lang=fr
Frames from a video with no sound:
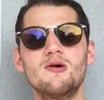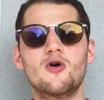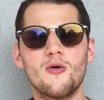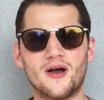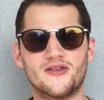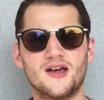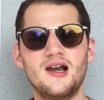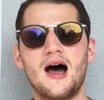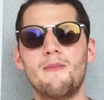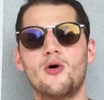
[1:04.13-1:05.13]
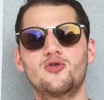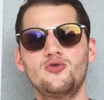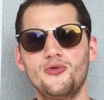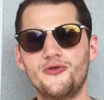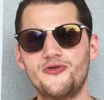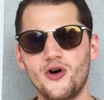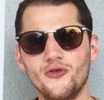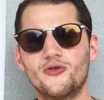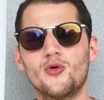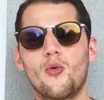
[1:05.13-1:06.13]
comme commercial pour toute
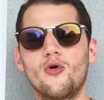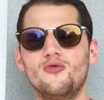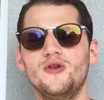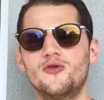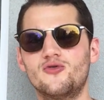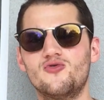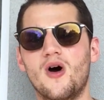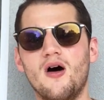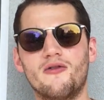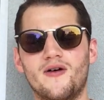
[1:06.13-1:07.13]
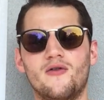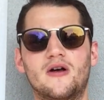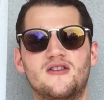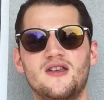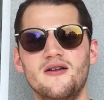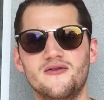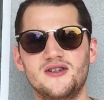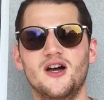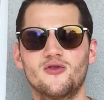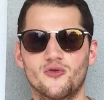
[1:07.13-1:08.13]
vente de produits que tu as favorisé
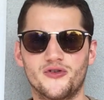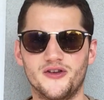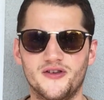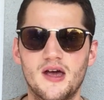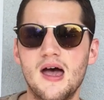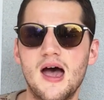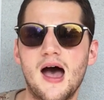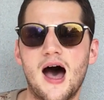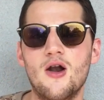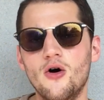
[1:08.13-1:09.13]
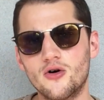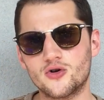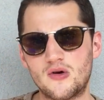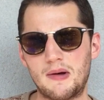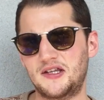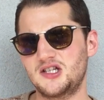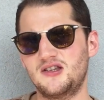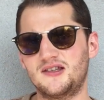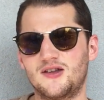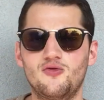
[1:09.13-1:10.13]
via son site. Alors je vais partager
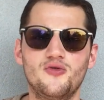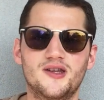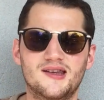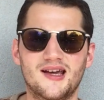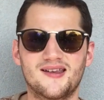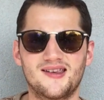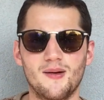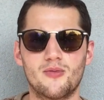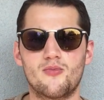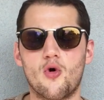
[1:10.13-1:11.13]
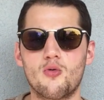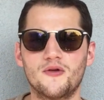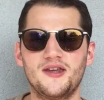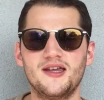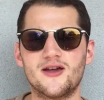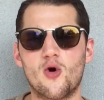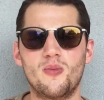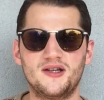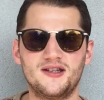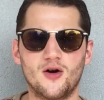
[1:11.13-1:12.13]
cette astuce qui est très simple pour augmenter et
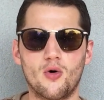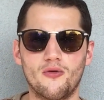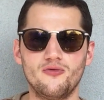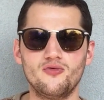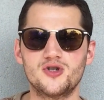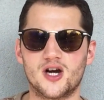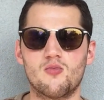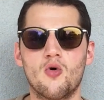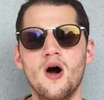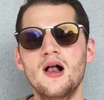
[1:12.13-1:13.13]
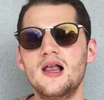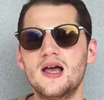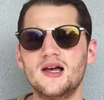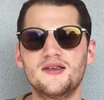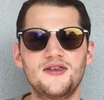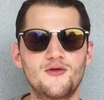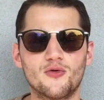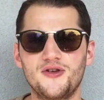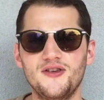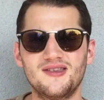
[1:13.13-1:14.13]
compléter tes revenus chaque mois, qui
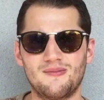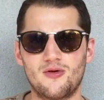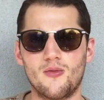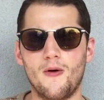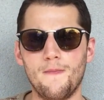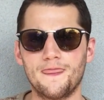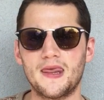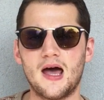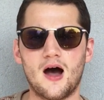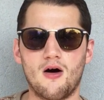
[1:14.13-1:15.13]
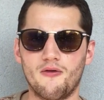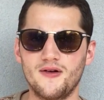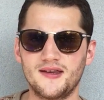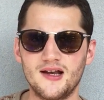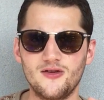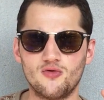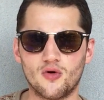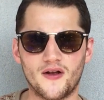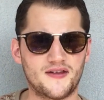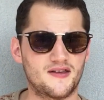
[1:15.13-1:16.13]
consiste simplement à en fait aller
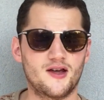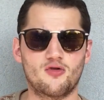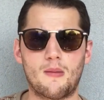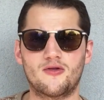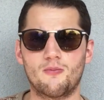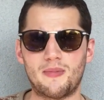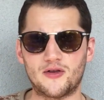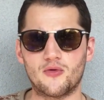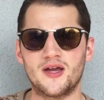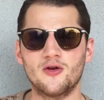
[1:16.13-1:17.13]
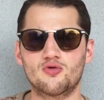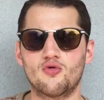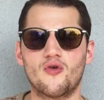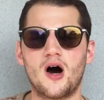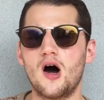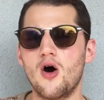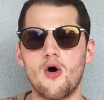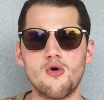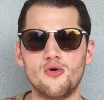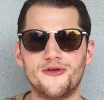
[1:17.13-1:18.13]
sur t'inscrire sur Amazon Partenaire, tu trouveras
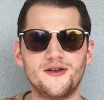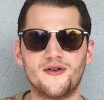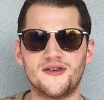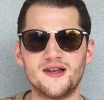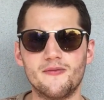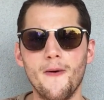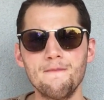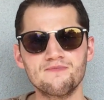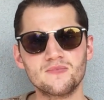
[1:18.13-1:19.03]
le site facilement,